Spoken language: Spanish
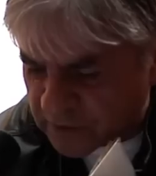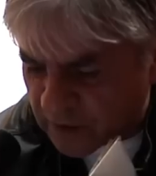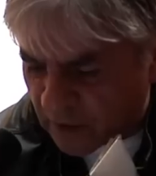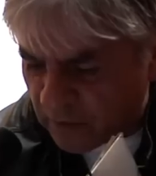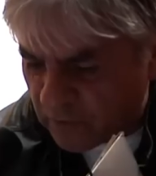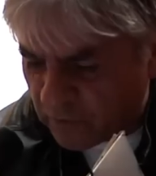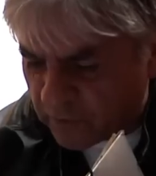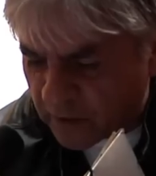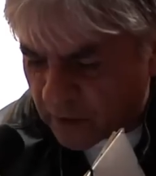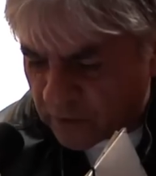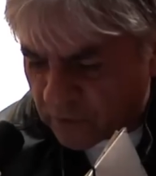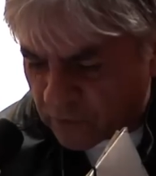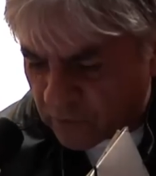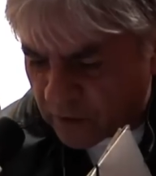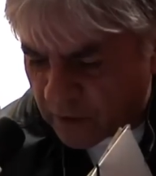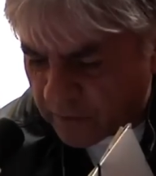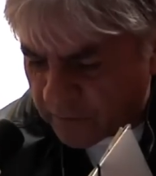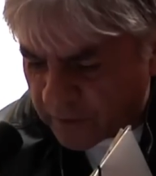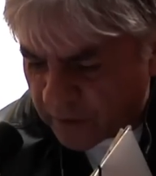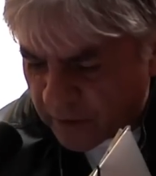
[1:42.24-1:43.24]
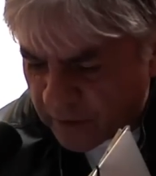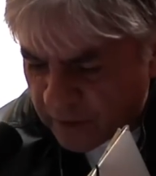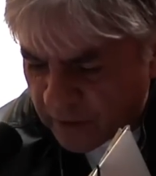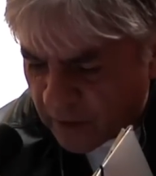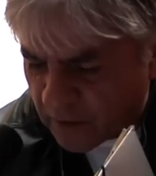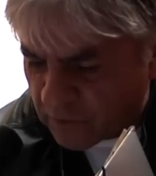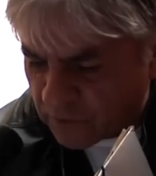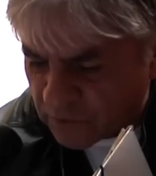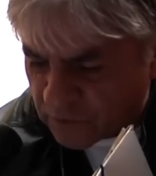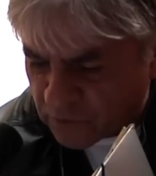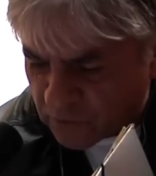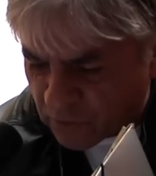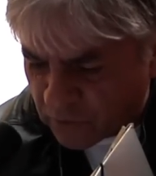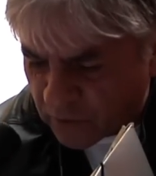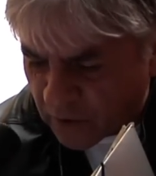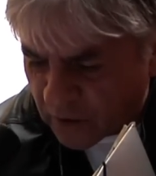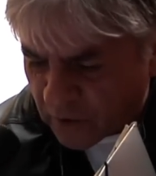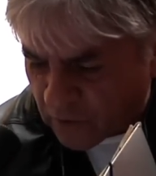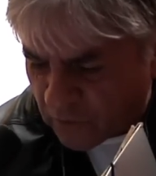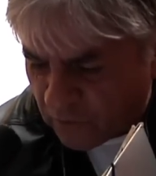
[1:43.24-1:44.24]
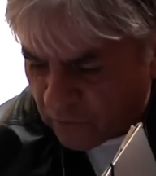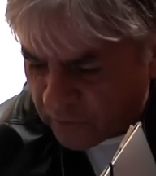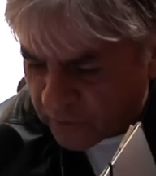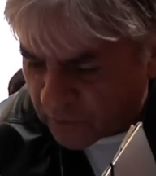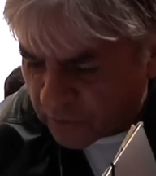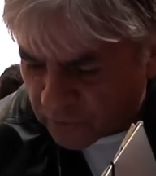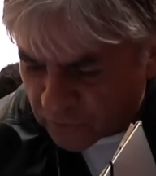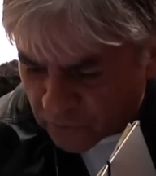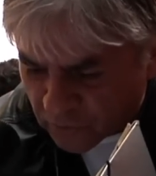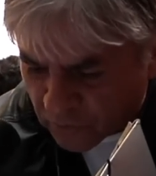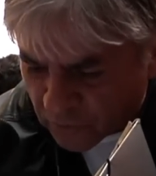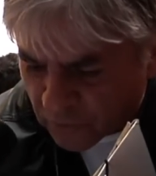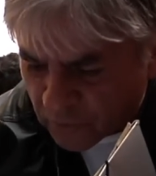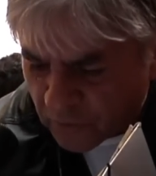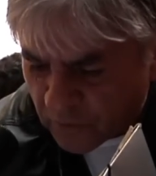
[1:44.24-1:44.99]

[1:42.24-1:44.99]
están lucrando con la minería, con, el cobre, con todo.